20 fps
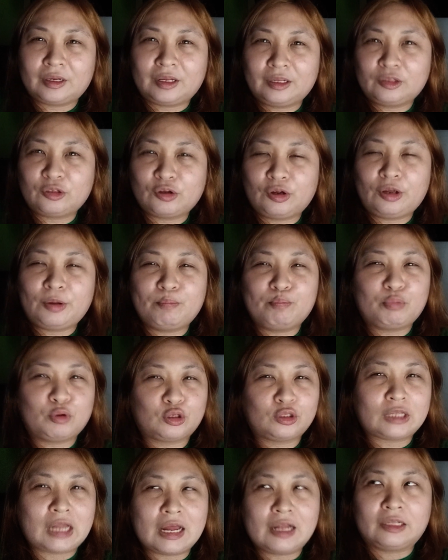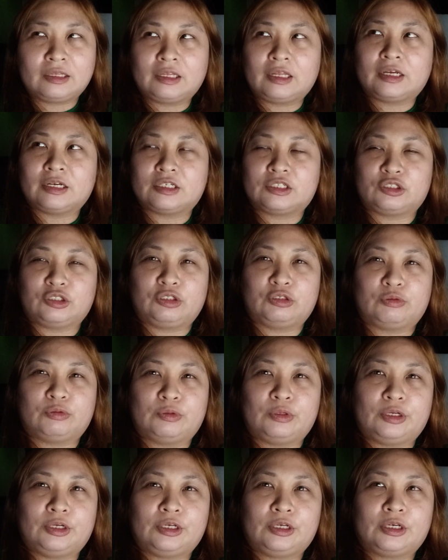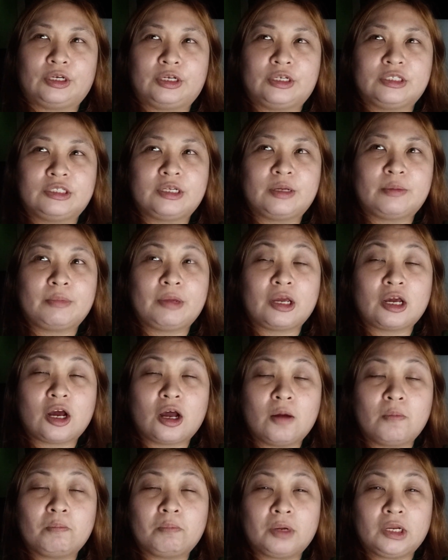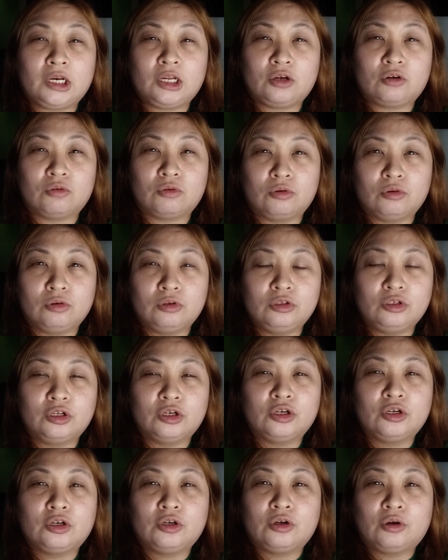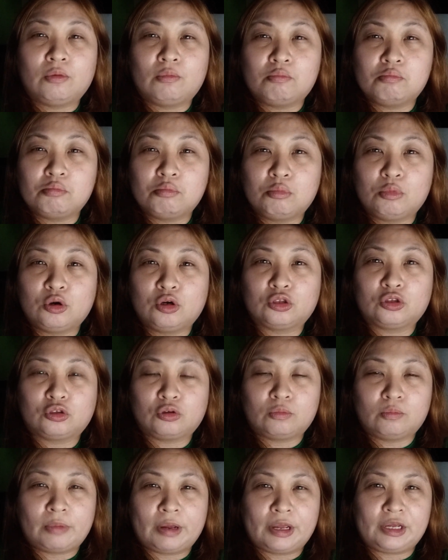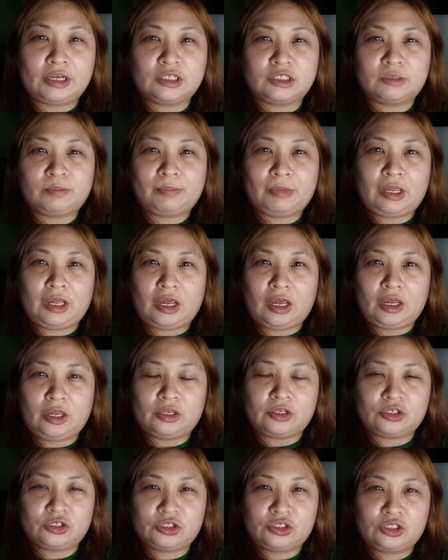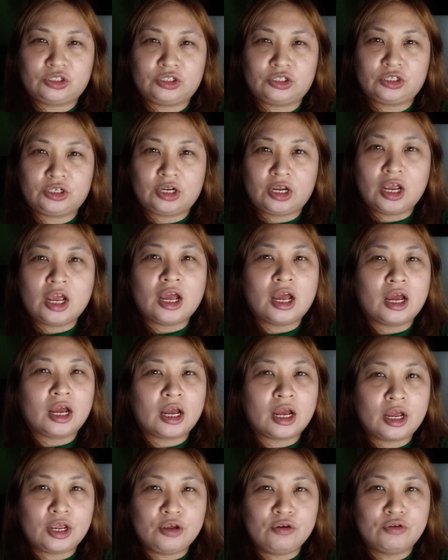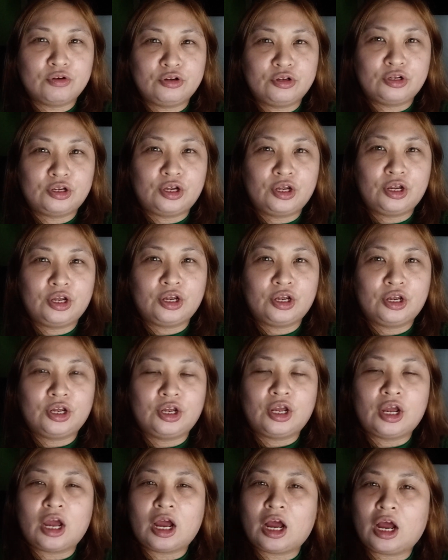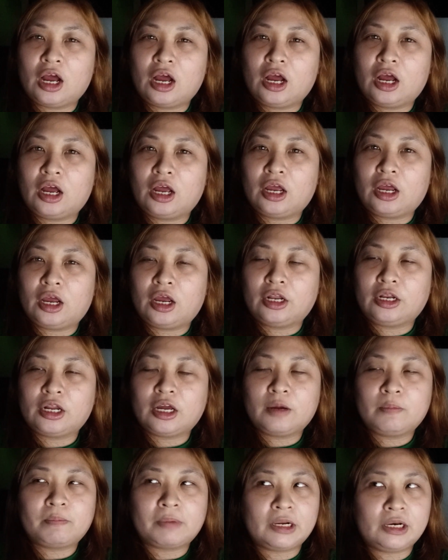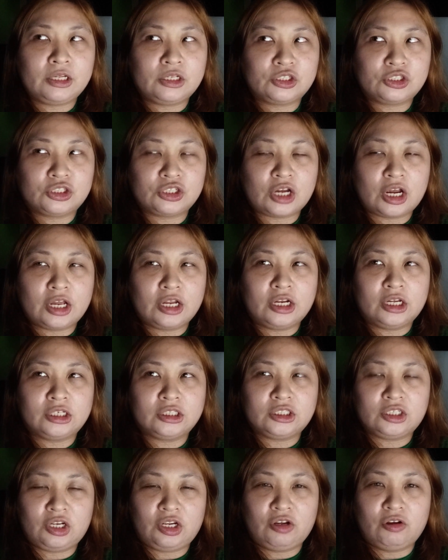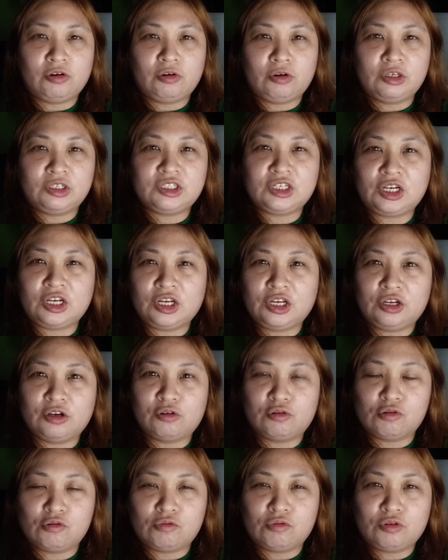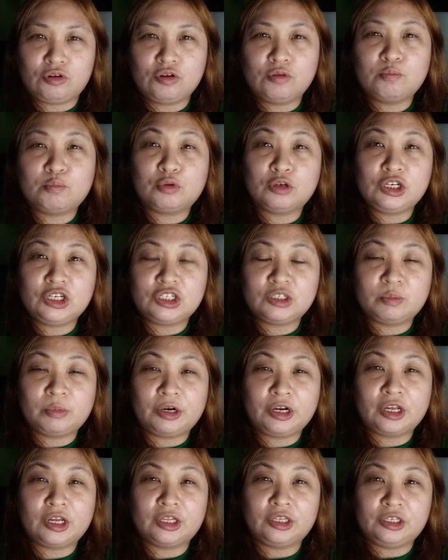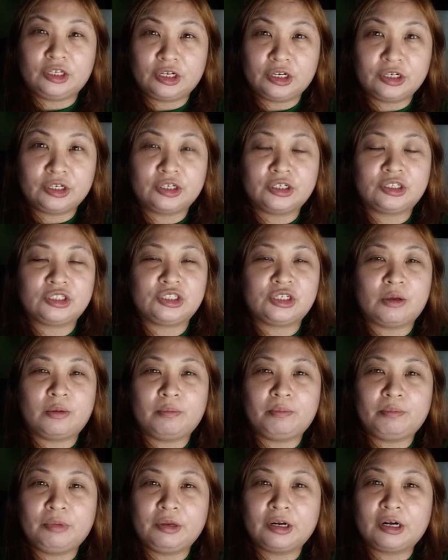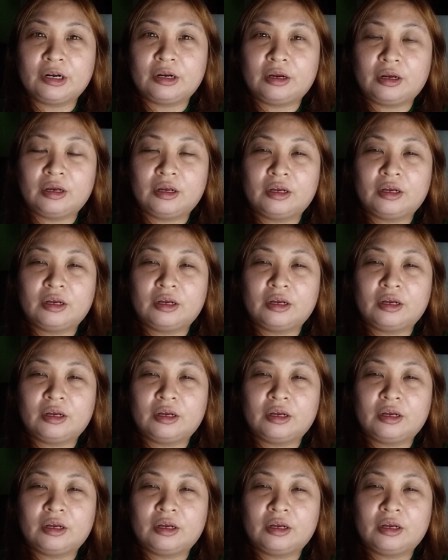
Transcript: ito importante kasi to eh. Kasi may company called Motobikes PH. Ngayon, uh, nagpalit siya ng CEO, yung police brigadier, big,